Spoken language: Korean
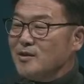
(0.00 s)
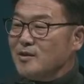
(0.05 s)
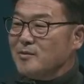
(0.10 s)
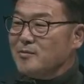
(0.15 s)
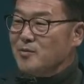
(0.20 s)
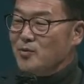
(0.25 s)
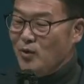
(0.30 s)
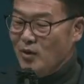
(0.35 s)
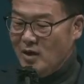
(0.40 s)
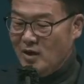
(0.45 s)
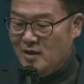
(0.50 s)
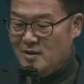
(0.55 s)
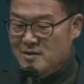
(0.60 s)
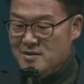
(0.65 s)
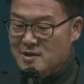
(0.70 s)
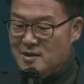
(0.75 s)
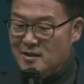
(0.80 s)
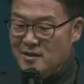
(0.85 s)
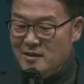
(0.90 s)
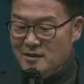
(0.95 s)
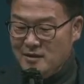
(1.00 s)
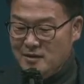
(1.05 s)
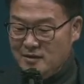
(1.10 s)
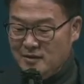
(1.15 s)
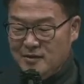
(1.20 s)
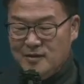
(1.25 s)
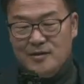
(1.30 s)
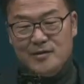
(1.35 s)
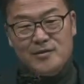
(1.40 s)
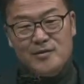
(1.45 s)
그럼 굉장히
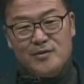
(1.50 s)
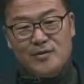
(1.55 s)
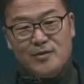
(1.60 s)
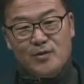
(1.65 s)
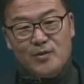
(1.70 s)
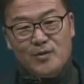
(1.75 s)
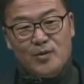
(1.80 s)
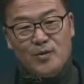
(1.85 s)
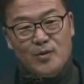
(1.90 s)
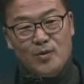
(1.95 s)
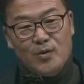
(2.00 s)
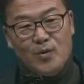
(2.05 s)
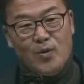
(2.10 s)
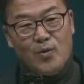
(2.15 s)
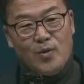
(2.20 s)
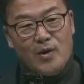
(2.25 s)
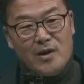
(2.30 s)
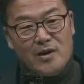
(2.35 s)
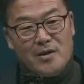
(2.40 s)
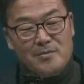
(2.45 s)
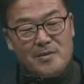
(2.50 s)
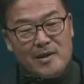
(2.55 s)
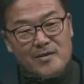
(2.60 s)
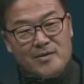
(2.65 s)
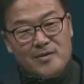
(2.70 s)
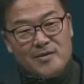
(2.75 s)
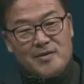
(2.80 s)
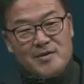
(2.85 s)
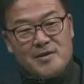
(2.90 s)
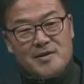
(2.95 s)
큰 공간이
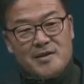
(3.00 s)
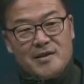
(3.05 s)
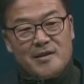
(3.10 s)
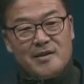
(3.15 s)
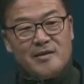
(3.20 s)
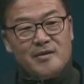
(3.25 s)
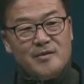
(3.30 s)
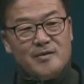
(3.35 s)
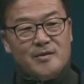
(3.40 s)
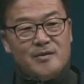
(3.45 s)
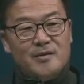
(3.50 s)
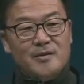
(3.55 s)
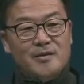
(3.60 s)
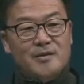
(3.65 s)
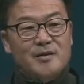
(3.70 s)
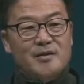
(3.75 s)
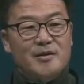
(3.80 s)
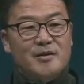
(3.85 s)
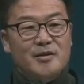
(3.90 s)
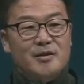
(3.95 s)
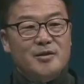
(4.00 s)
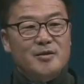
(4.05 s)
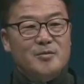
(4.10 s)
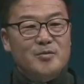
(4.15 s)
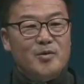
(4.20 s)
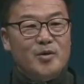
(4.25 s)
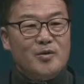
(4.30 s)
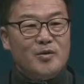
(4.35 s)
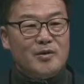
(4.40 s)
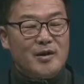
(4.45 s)
만들어지잖아요. 그럼
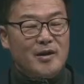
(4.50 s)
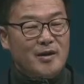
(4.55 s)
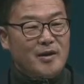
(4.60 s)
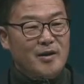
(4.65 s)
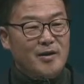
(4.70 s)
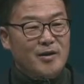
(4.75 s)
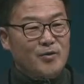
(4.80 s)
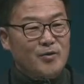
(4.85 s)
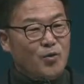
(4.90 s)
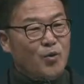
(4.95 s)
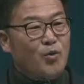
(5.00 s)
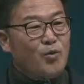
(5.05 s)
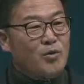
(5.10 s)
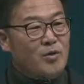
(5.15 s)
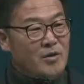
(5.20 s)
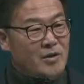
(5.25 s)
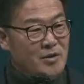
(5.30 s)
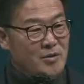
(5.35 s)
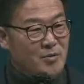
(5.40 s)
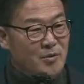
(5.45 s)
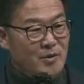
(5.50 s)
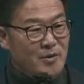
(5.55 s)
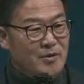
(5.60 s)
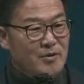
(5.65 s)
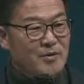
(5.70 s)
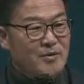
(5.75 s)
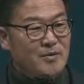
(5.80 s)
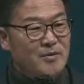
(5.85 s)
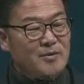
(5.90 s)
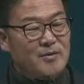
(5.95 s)
거기다가 소를 키워요.
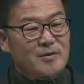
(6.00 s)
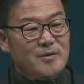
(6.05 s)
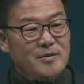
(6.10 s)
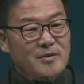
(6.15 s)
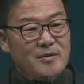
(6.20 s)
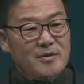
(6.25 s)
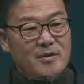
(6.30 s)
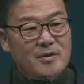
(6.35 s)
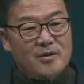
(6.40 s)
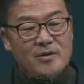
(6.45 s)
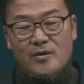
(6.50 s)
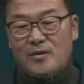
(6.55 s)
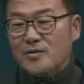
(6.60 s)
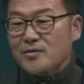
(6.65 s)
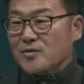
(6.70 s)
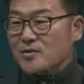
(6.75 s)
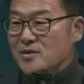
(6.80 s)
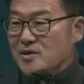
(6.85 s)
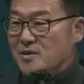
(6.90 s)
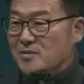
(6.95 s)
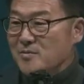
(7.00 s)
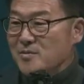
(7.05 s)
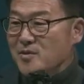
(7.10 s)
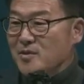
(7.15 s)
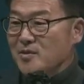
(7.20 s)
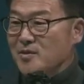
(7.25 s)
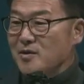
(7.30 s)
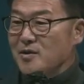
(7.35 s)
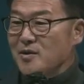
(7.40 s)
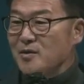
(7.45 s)
거기서
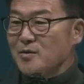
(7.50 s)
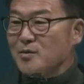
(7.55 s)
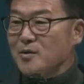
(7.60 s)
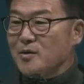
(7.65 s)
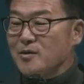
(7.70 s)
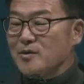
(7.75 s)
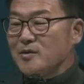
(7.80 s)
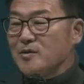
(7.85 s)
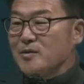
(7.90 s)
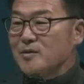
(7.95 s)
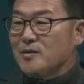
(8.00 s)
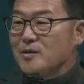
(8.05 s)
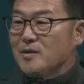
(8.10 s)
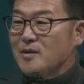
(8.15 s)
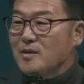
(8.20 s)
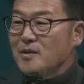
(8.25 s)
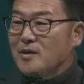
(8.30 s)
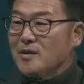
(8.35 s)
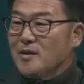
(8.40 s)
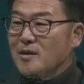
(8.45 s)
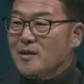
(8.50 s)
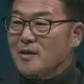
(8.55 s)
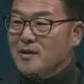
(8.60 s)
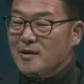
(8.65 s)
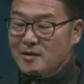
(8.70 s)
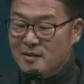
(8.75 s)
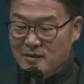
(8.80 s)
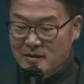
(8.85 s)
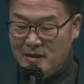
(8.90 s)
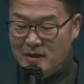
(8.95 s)
짐승을 키워요.
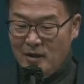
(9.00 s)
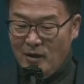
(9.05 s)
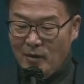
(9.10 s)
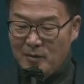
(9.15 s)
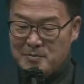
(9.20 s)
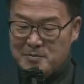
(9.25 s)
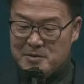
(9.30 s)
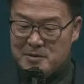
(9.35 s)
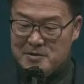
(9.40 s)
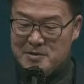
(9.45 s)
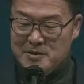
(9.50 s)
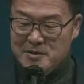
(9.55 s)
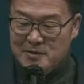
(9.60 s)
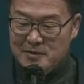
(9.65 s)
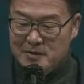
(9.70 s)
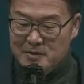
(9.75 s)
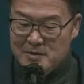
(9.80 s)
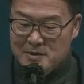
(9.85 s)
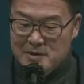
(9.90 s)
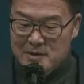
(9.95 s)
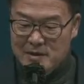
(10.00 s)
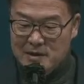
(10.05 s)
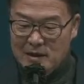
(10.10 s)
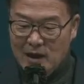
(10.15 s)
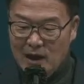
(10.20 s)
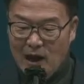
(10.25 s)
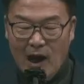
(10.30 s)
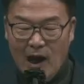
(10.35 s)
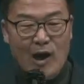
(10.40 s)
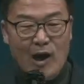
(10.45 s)
그렇게 없어지는 것이
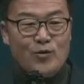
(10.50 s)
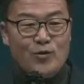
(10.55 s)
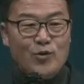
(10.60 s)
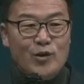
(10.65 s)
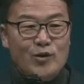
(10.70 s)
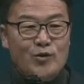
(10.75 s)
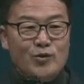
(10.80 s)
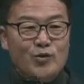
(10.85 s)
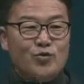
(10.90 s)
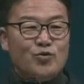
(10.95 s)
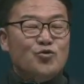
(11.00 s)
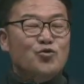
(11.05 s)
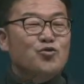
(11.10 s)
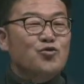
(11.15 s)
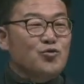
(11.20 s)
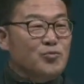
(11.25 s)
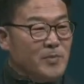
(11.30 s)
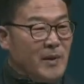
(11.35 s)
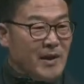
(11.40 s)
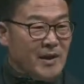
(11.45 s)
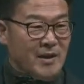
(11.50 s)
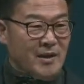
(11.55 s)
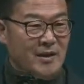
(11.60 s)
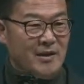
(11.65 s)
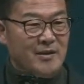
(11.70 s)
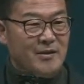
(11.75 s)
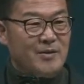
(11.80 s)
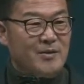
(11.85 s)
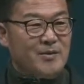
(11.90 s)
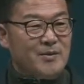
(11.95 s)
하루에도 수백
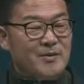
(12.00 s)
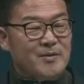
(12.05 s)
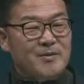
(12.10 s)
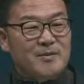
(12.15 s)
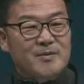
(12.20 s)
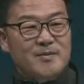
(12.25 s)
개예요.